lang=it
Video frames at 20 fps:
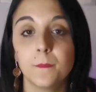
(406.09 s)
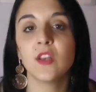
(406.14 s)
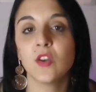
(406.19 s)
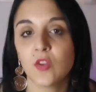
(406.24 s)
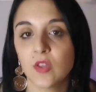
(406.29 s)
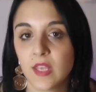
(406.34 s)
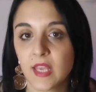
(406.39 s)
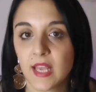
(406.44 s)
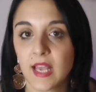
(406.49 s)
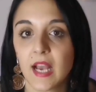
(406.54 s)
In
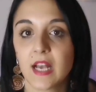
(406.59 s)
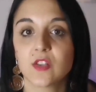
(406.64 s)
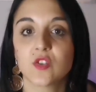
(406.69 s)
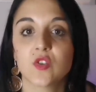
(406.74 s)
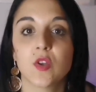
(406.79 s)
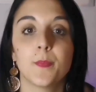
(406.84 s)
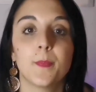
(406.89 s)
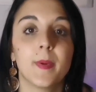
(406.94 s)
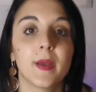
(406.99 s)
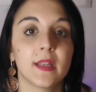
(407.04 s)
ogni
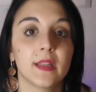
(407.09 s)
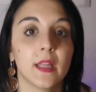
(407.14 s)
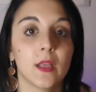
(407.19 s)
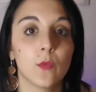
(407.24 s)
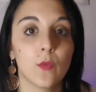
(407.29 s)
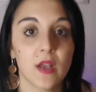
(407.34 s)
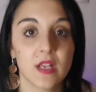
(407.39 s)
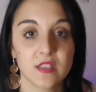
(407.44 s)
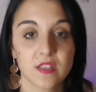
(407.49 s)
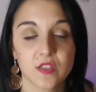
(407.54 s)
caso, a
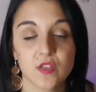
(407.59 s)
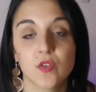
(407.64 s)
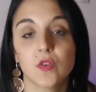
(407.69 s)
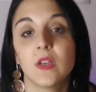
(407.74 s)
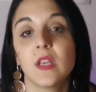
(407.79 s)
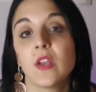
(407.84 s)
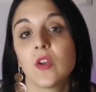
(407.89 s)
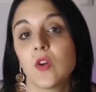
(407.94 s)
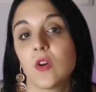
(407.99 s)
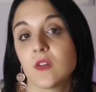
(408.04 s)
parte questo,
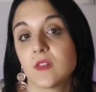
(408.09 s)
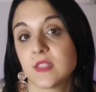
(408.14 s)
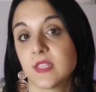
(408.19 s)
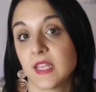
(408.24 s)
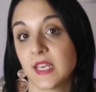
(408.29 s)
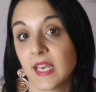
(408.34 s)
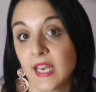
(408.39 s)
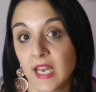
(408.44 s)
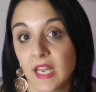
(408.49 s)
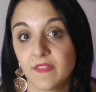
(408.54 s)
le
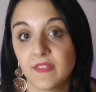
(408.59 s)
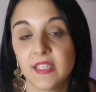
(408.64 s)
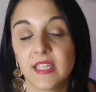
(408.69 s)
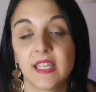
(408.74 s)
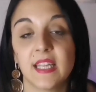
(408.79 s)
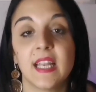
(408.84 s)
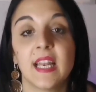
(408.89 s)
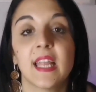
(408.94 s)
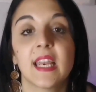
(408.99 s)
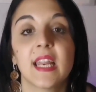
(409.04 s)
cose nella
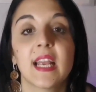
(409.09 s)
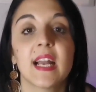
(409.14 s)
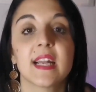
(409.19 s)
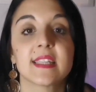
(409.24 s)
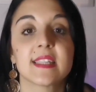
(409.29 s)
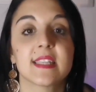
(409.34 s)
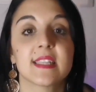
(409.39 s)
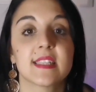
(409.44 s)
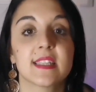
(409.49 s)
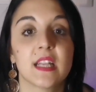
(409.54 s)
vita della
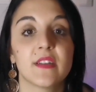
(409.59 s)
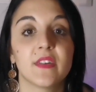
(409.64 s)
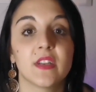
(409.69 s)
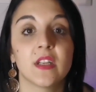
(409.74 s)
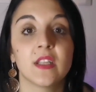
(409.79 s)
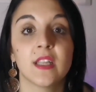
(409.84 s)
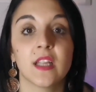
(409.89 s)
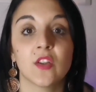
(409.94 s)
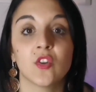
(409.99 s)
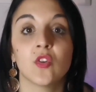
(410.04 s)
ragazza
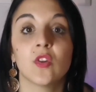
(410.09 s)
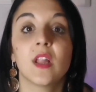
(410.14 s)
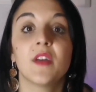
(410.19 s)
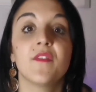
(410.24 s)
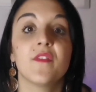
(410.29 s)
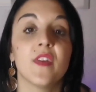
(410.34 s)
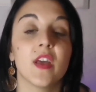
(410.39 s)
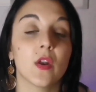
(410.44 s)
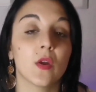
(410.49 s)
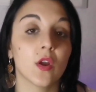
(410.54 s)
stavano andando
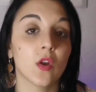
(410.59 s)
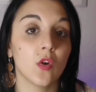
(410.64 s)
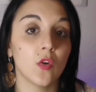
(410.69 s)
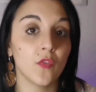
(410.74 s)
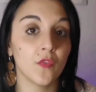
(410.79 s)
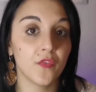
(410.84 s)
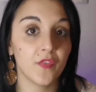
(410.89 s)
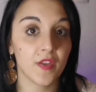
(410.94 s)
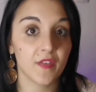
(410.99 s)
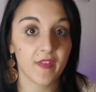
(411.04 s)
davvero a
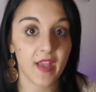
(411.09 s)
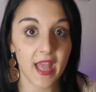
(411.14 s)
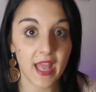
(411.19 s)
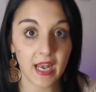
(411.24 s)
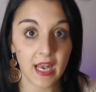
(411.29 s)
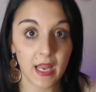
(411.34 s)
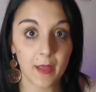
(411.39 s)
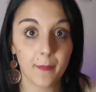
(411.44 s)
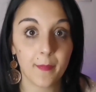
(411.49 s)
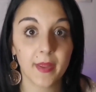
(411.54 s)
gonfie
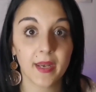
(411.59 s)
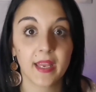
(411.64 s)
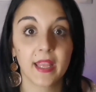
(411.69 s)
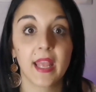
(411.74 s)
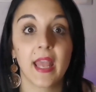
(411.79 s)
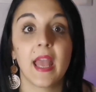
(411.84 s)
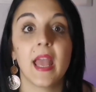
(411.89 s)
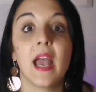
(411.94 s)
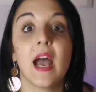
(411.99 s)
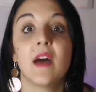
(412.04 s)
vele
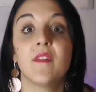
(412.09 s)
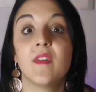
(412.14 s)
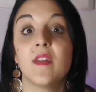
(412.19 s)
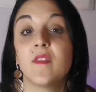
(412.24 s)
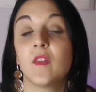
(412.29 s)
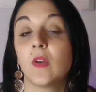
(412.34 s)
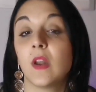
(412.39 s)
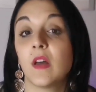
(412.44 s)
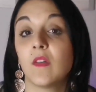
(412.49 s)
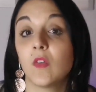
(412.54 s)
perché
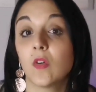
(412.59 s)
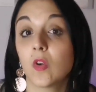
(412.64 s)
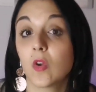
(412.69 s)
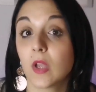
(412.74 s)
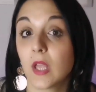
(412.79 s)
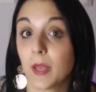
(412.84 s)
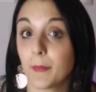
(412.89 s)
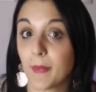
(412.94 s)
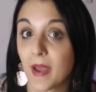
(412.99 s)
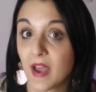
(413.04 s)
aveva un lavoro
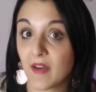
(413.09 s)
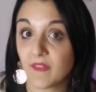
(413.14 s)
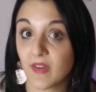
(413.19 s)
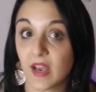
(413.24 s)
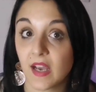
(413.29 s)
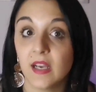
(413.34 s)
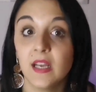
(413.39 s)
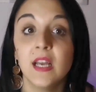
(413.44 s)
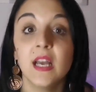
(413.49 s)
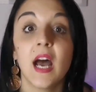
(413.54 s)
che
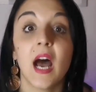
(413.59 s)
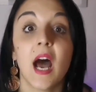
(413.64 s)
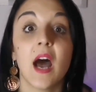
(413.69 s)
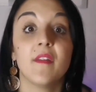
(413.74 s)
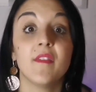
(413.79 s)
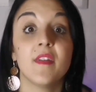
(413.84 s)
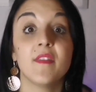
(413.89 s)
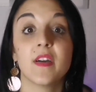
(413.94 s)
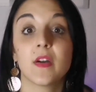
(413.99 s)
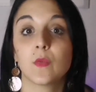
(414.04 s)
amava,
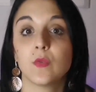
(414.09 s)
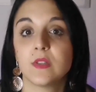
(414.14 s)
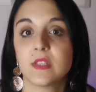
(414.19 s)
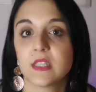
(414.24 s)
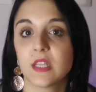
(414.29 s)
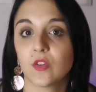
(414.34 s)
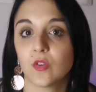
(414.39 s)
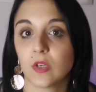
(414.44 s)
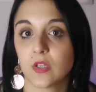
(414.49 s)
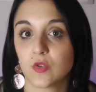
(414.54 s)
aveva
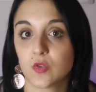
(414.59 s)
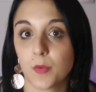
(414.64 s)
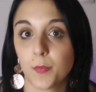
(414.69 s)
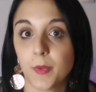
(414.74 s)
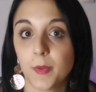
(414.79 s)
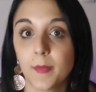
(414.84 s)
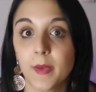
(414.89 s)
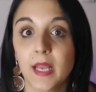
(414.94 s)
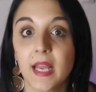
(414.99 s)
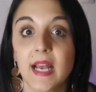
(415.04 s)
acquistato la sua
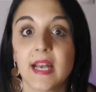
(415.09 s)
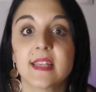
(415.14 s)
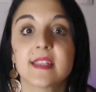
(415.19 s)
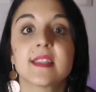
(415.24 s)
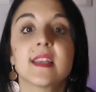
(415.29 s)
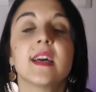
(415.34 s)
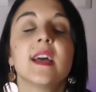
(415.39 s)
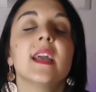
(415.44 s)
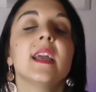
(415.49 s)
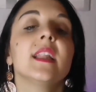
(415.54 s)
prima
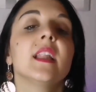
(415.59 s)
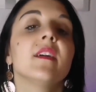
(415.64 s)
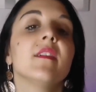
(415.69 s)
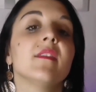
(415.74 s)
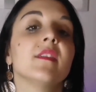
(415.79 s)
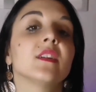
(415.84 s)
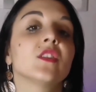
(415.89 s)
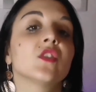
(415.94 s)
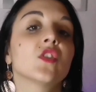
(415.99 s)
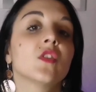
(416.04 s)
casa ed
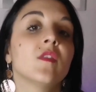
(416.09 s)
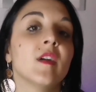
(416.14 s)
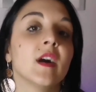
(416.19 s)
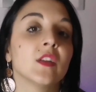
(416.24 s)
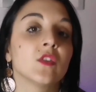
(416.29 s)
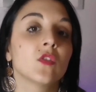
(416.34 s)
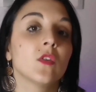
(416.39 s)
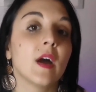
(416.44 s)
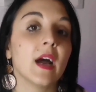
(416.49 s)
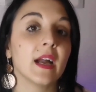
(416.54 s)
aveva
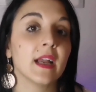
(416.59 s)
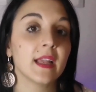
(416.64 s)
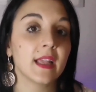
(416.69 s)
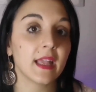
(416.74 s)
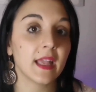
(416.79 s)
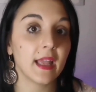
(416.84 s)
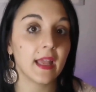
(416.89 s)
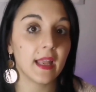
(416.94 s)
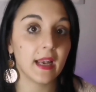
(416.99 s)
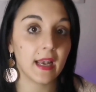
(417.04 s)
trovato
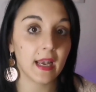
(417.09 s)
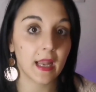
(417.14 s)
anche